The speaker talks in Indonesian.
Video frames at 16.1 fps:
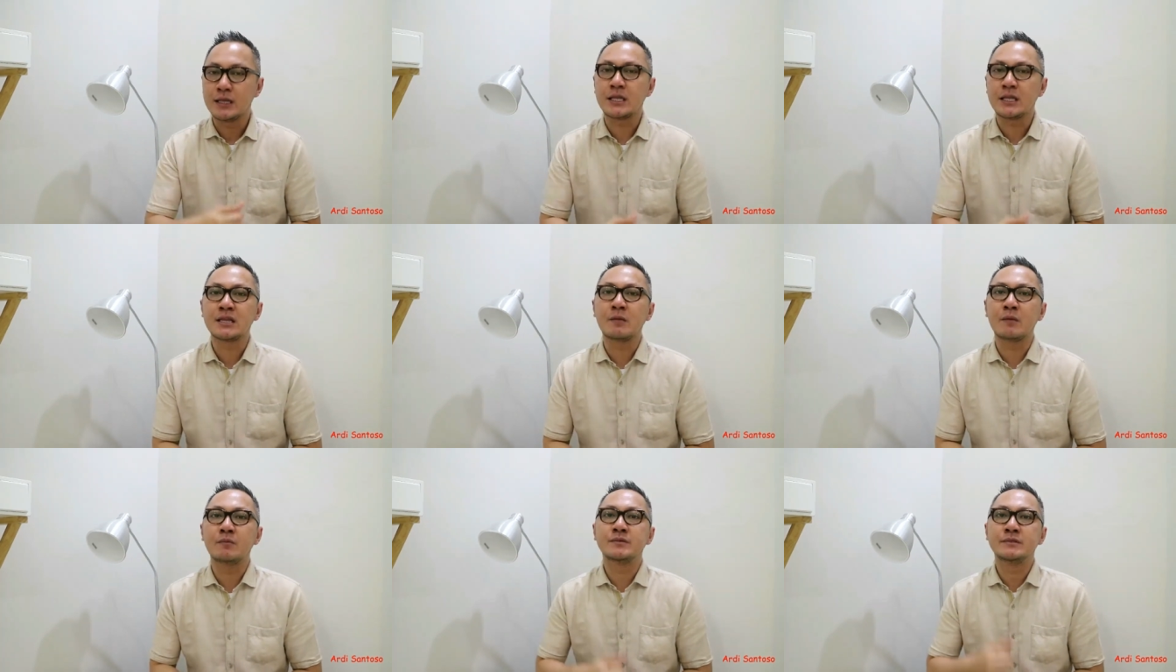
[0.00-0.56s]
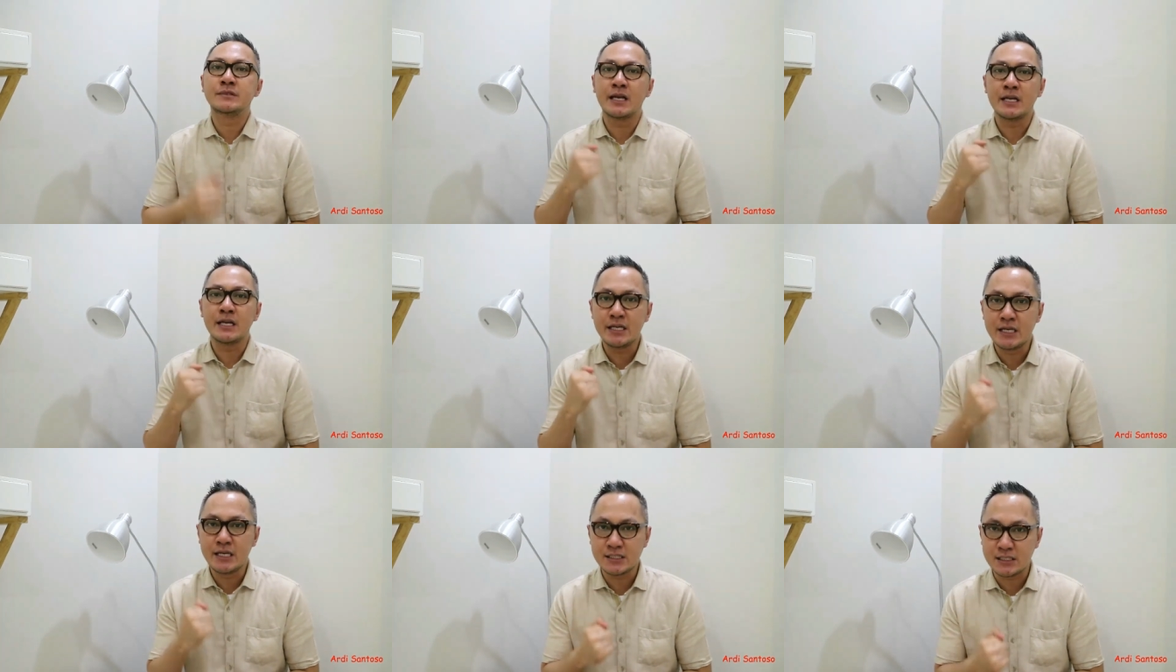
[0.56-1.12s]
Tetap
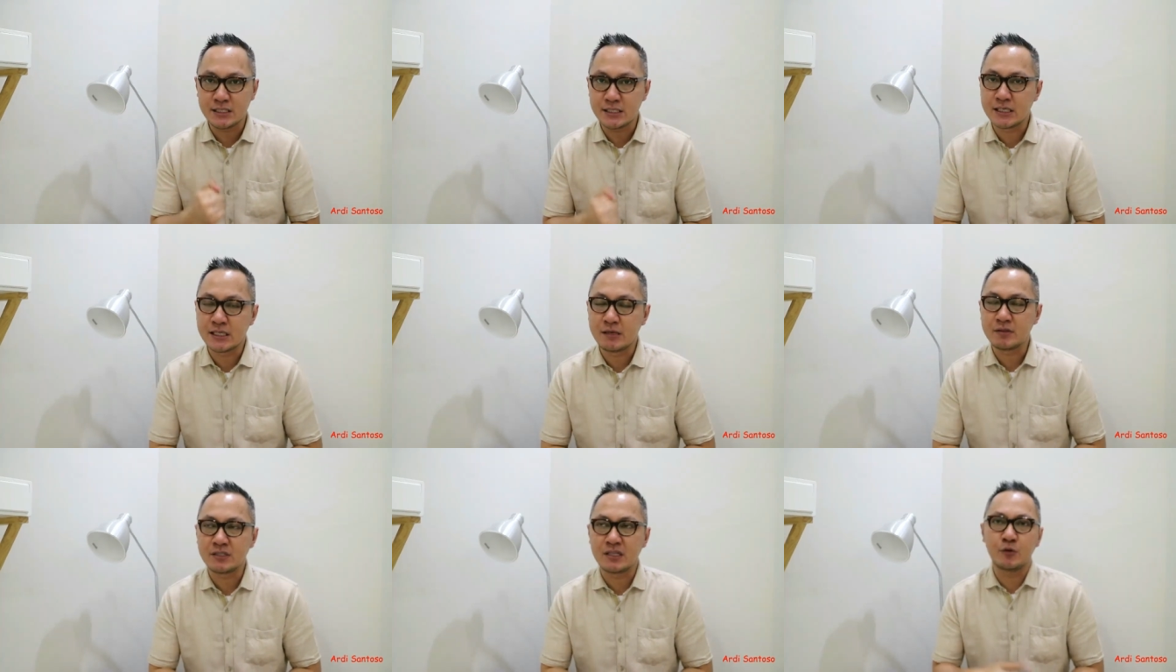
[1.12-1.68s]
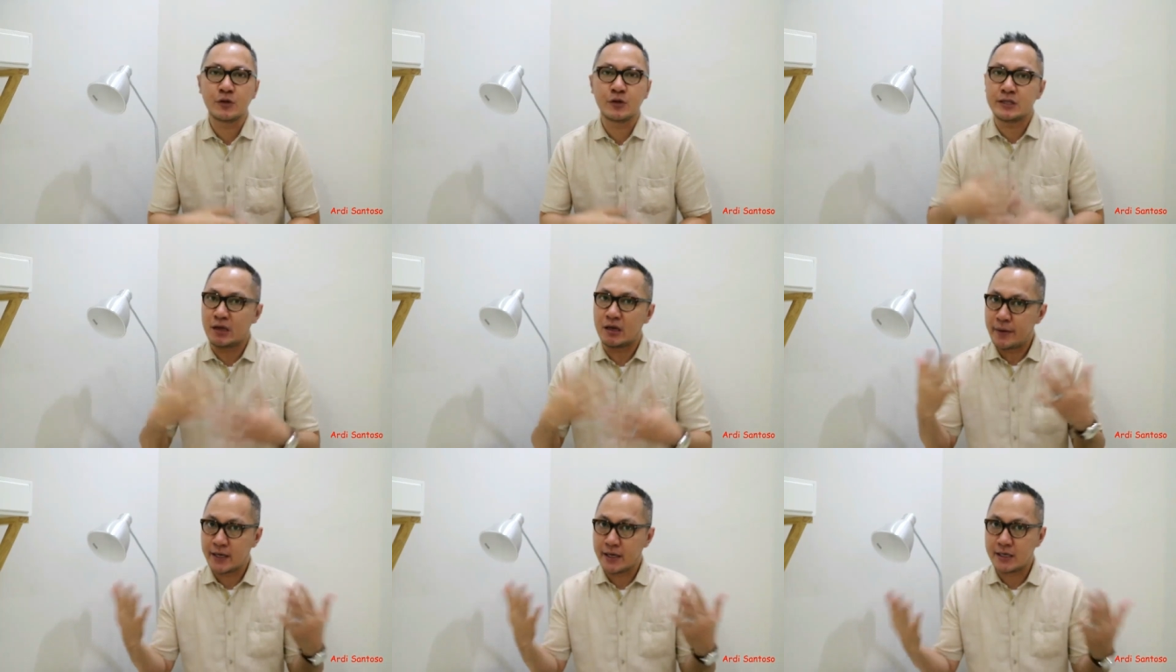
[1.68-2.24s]
jadi diri sendiri. Meskipun
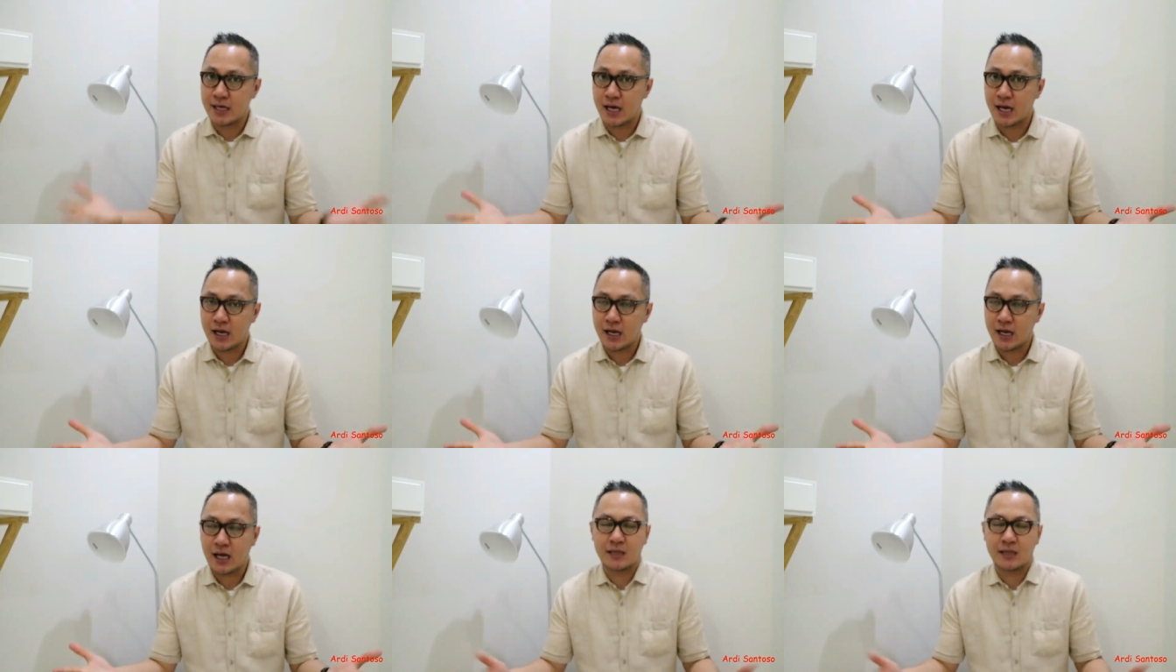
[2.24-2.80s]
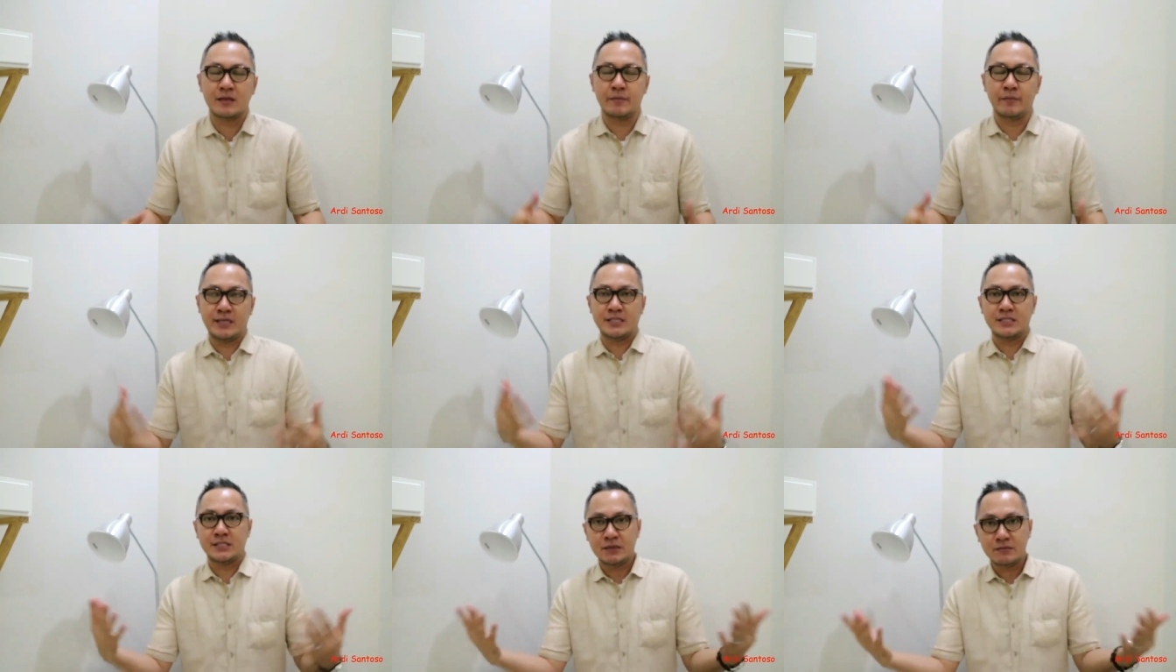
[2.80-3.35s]
kita beda, anti
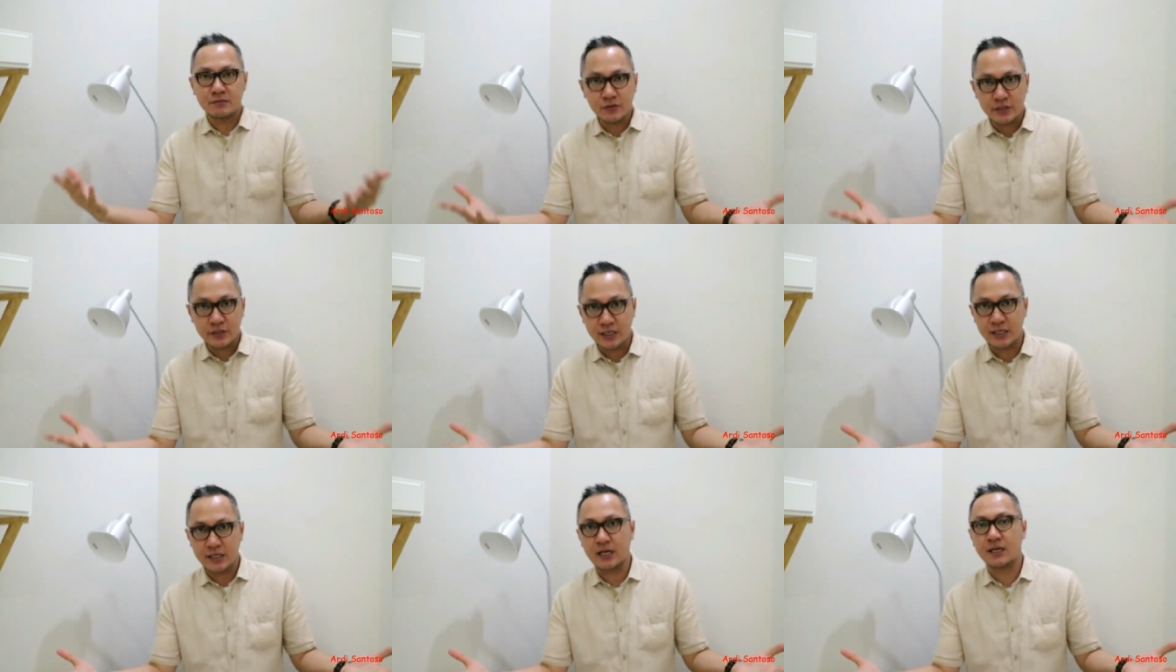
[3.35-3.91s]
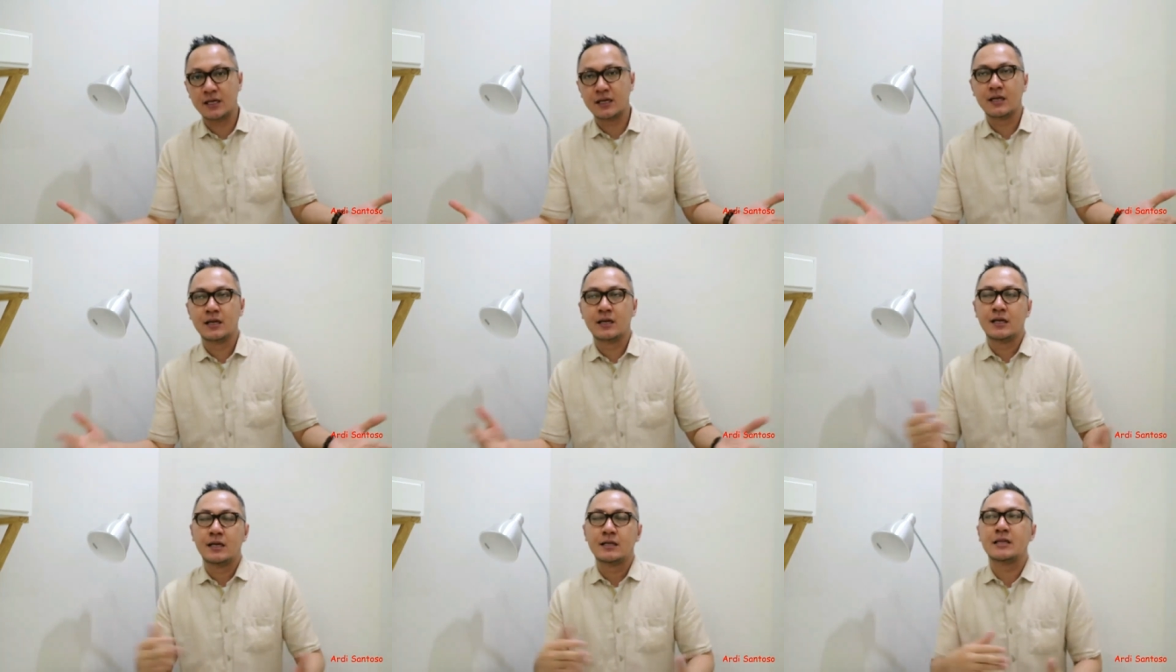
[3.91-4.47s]
mainstream mungkin ya,
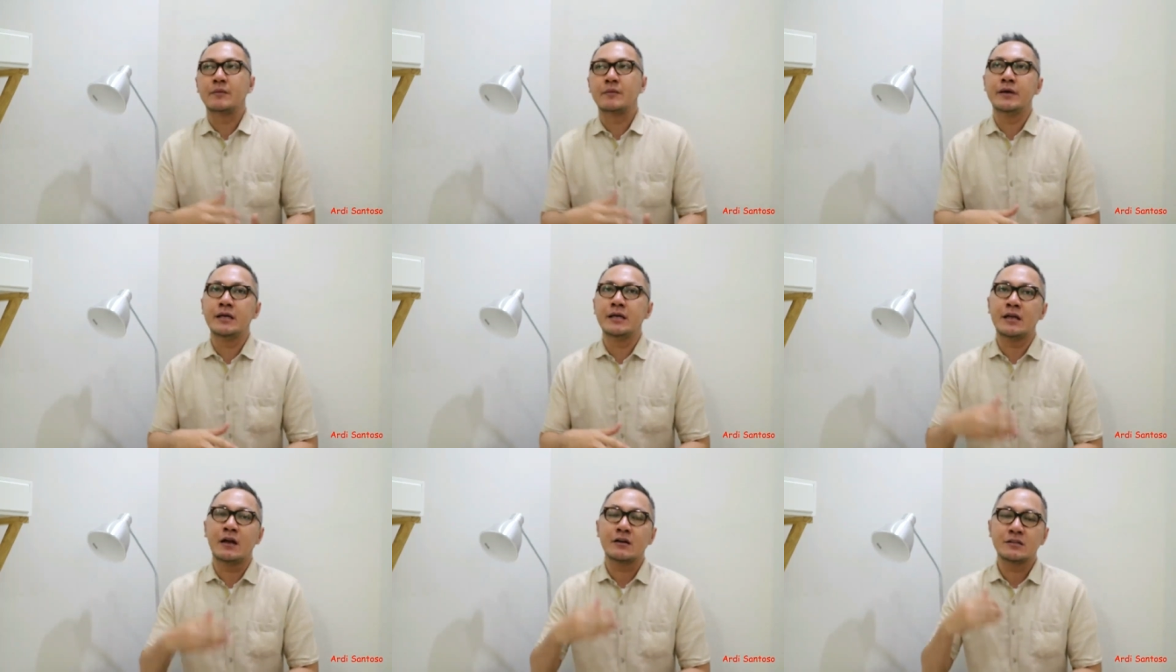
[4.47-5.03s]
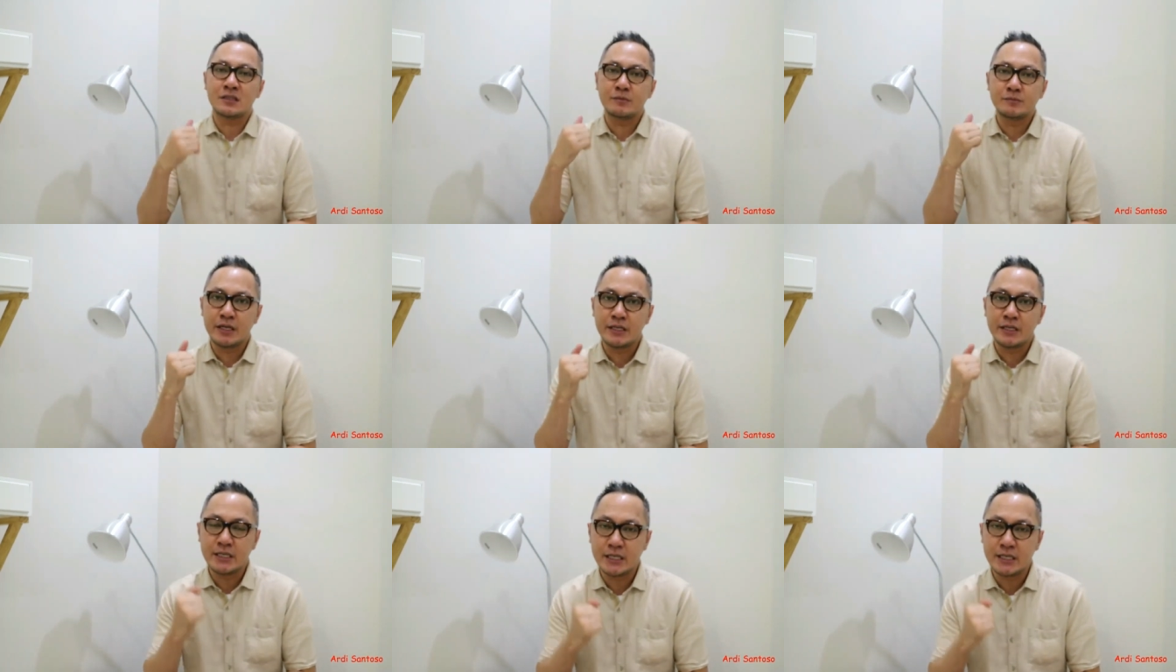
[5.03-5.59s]
tapi kita harus tetap
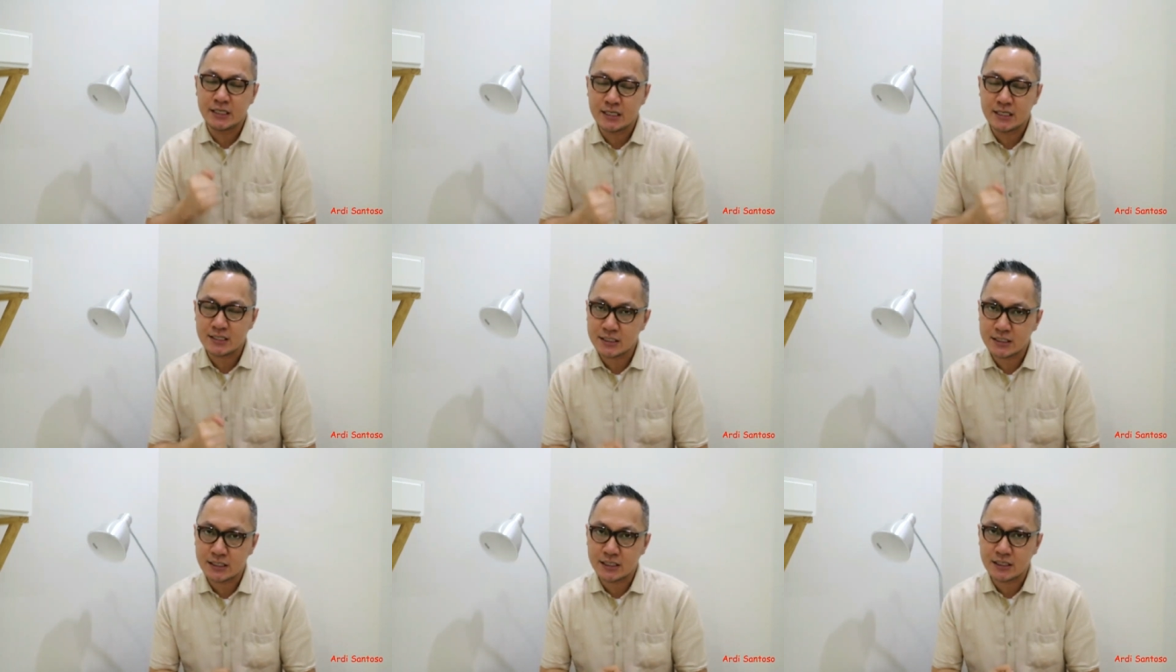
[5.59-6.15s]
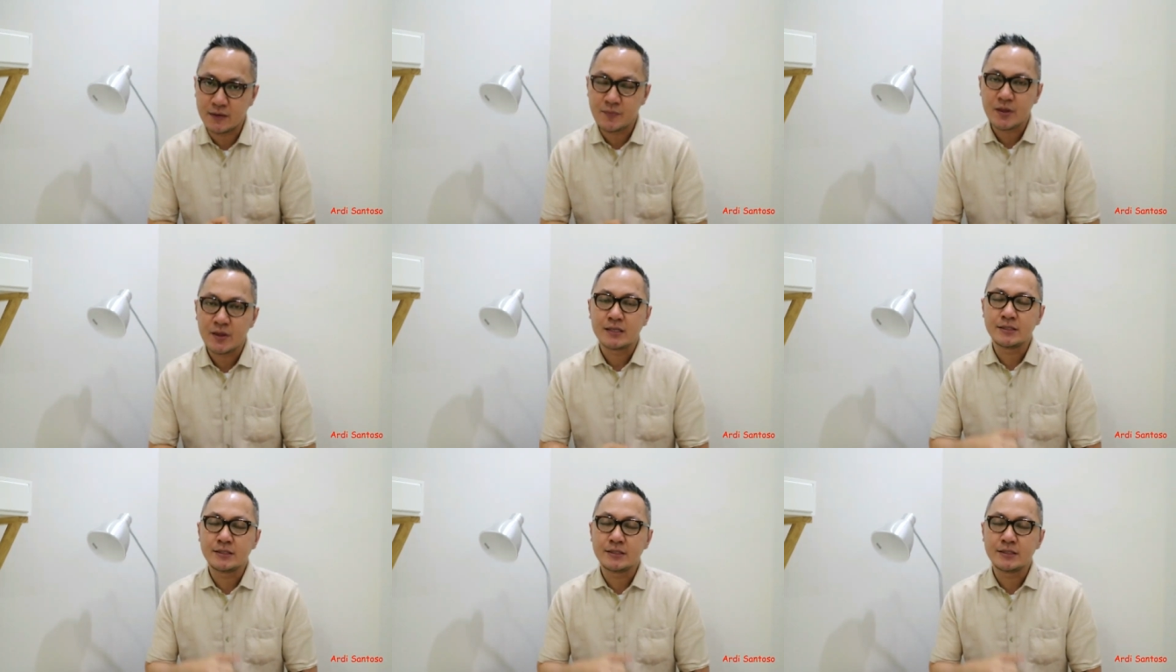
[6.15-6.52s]
jadi diri kita sendiri.